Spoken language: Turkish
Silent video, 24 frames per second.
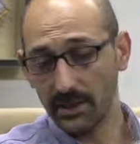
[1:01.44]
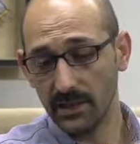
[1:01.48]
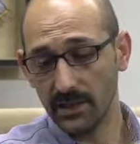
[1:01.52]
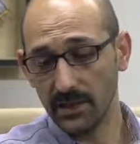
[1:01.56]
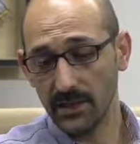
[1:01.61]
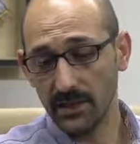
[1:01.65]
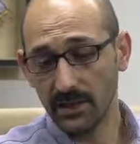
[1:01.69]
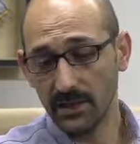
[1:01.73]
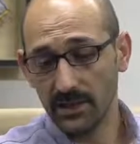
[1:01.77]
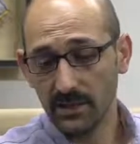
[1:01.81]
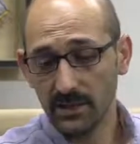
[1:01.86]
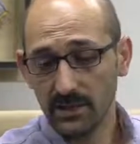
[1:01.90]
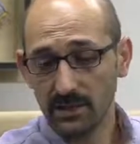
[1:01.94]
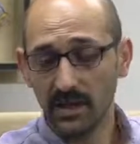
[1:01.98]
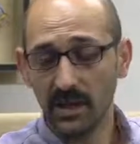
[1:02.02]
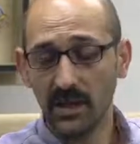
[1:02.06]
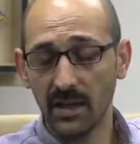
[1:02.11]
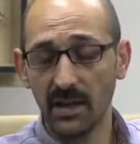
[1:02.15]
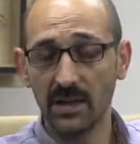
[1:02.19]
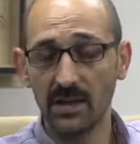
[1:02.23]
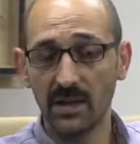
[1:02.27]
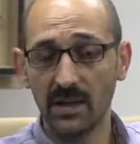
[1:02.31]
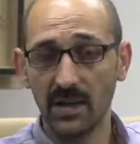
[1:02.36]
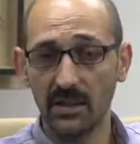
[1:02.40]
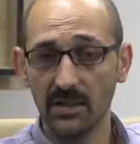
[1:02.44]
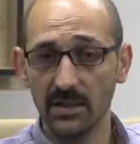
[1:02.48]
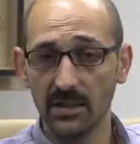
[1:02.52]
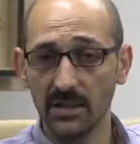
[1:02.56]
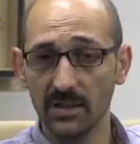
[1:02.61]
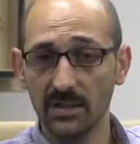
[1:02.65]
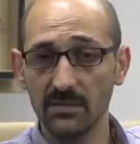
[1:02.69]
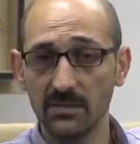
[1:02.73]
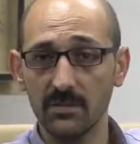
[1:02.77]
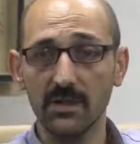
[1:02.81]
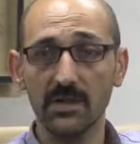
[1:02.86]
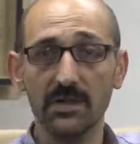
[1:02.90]
ilgili daha iyi
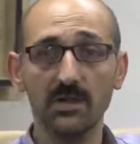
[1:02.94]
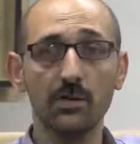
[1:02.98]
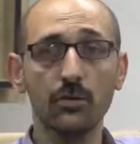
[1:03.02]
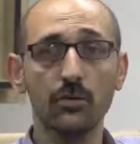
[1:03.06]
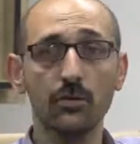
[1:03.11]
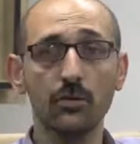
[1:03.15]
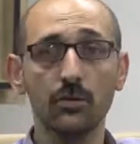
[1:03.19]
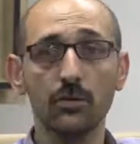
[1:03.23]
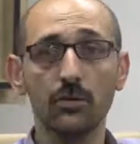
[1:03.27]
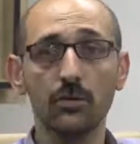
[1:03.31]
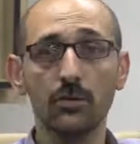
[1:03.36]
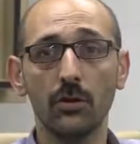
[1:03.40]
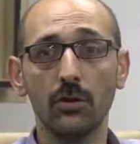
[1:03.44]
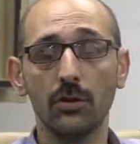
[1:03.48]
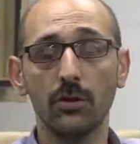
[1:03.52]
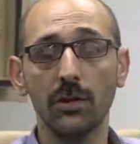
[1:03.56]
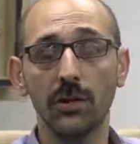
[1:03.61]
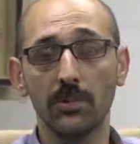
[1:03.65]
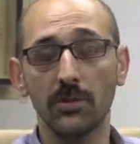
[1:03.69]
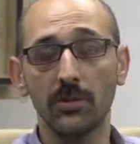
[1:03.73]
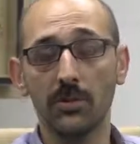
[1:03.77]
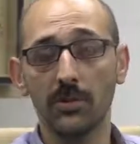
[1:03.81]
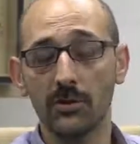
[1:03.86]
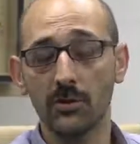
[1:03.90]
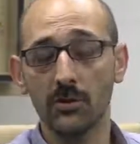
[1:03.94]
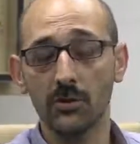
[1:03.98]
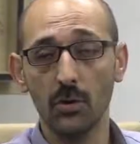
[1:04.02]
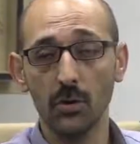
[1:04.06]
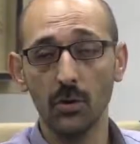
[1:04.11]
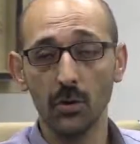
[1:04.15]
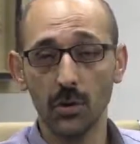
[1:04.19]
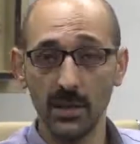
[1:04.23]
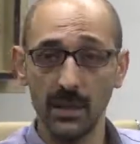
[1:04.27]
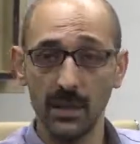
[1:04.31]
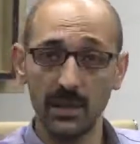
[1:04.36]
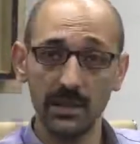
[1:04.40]
anlaşılması için şunu söyleyebiliriz.
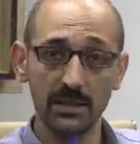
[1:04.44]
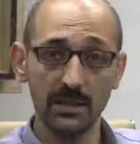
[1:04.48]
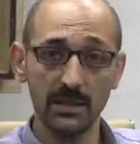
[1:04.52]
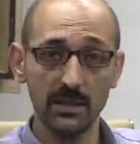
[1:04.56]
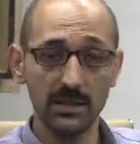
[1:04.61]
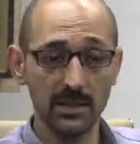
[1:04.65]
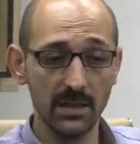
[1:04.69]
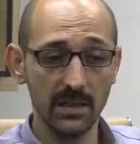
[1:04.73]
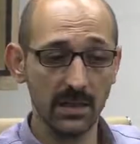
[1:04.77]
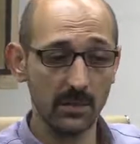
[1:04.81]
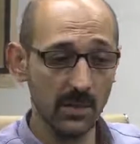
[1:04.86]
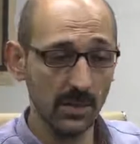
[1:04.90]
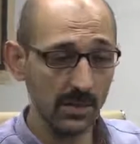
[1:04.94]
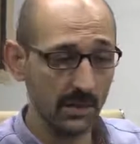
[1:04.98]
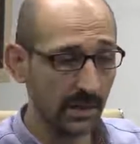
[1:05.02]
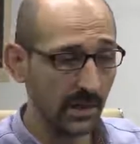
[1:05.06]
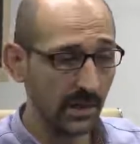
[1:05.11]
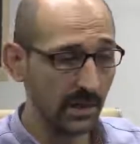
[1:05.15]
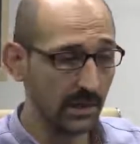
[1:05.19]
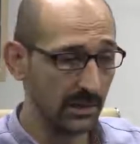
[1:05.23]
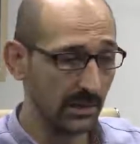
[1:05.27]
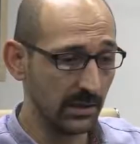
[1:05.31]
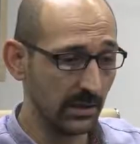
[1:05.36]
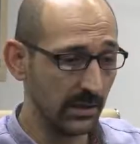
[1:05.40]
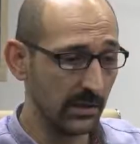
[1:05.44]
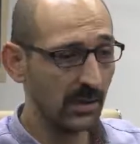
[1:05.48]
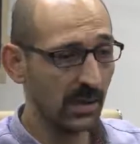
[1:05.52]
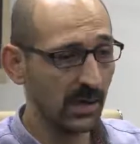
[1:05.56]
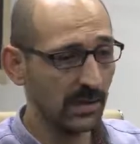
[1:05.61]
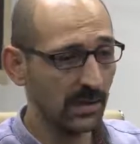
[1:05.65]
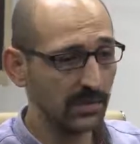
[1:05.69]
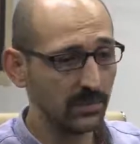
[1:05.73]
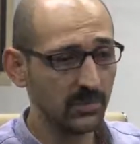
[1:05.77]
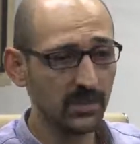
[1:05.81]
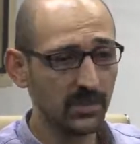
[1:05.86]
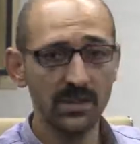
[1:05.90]
Çok eski zamanlarda
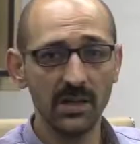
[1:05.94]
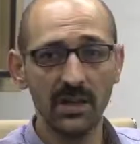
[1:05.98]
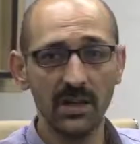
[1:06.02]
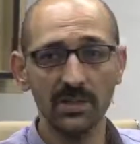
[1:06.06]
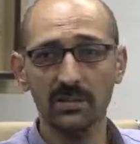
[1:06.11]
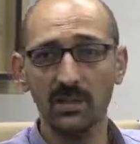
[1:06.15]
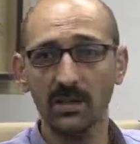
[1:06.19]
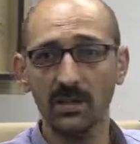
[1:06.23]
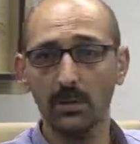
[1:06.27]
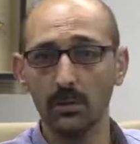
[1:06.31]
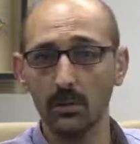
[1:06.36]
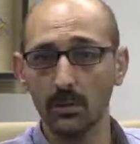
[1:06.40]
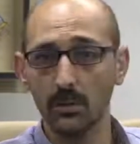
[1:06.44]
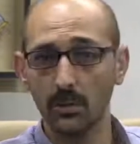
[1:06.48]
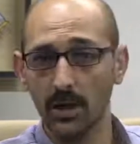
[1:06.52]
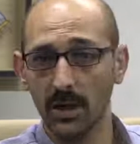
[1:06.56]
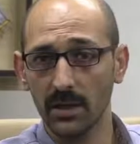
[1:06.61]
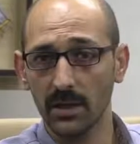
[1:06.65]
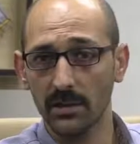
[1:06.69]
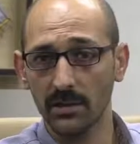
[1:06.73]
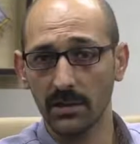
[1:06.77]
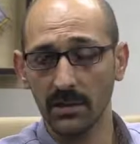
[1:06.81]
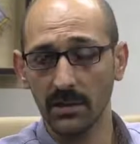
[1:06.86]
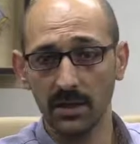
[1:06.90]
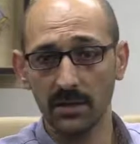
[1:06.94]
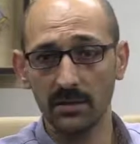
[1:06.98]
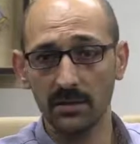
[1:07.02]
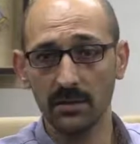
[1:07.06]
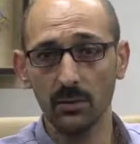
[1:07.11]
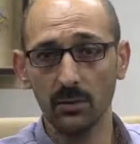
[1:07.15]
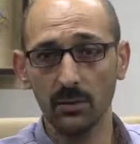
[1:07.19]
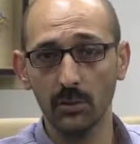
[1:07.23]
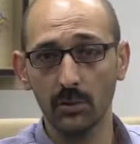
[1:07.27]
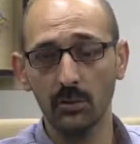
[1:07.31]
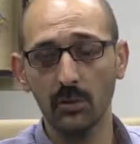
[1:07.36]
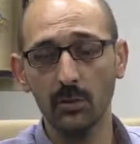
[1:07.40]
anımsayanlar olur,
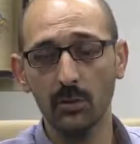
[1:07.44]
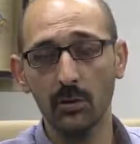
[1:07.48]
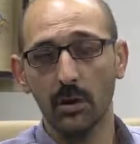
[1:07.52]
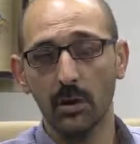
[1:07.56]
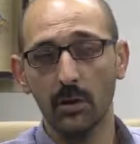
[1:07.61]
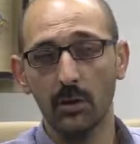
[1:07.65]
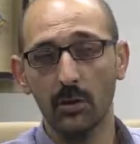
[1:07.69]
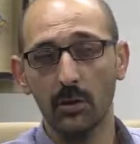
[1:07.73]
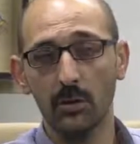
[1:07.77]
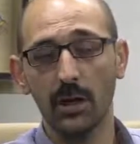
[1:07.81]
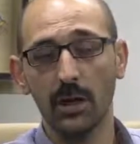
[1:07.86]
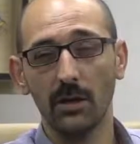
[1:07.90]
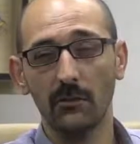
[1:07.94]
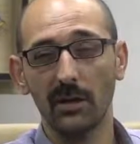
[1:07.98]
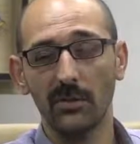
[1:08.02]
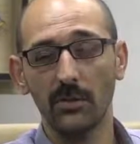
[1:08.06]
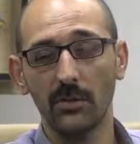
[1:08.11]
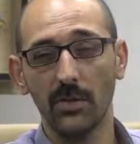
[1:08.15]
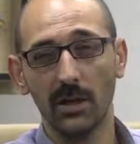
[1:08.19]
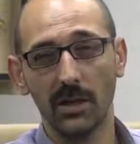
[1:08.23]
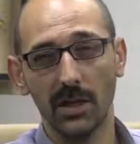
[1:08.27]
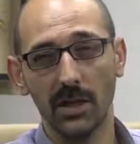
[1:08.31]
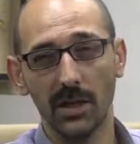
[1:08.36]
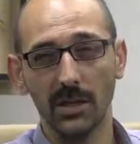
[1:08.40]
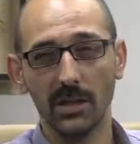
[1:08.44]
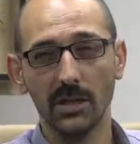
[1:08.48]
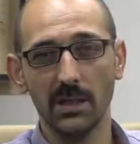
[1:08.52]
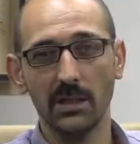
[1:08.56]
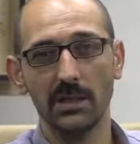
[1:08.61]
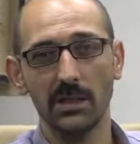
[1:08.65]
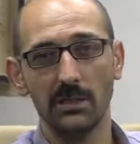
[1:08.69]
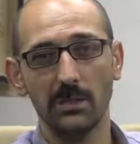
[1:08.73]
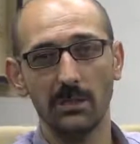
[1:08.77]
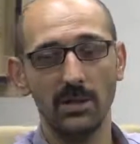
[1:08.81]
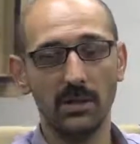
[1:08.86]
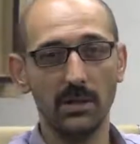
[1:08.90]
hatırlayanlar olur. Örnek vermek
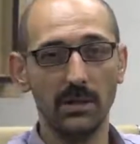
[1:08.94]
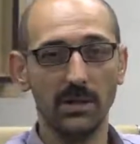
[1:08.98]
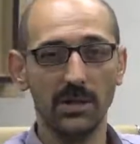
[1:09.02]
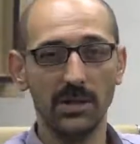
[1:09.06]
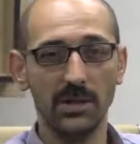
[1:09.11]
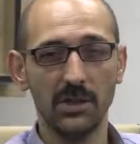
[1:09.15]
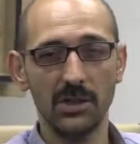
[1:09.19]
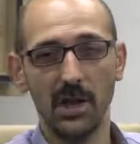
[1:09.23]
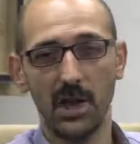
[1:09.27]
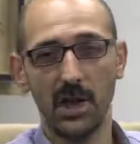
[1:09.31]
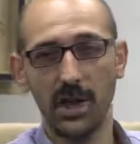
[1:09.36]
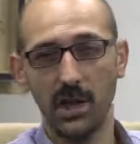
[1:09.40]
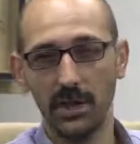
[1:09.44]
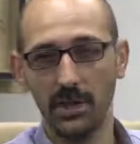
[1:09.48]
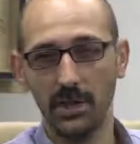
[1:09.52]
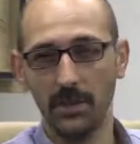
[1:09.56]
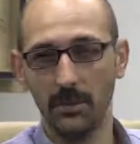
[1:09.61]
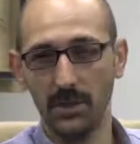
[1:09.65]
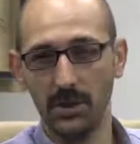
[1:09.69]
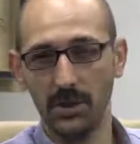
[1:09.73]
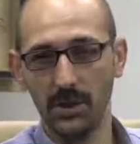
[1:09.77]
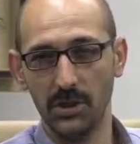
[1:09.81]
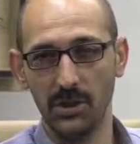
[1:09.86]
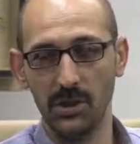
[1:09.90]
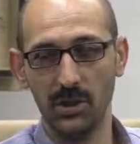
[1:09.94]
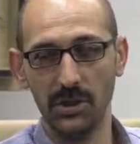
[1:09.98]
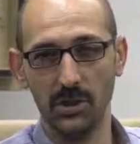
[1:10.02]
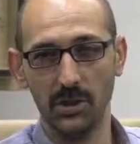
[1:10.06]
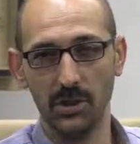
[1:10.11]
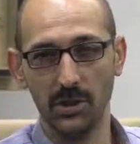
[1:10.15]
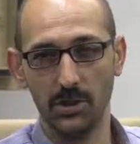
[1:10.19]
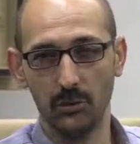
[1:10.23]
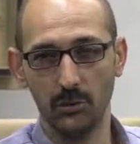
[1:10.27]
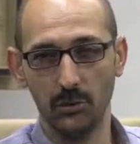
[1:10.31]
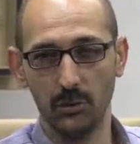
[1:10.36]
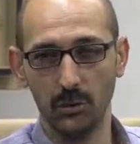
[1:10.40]
gerekirse bir şair bir şiir
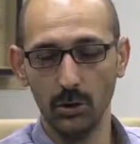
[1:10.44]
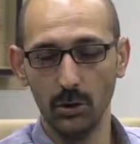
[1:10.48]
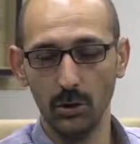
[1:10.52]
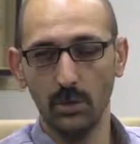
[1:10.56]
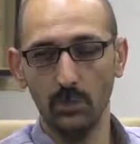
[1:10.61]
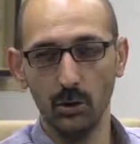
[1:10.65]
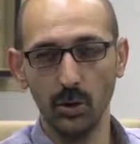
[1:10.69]
yazıyor.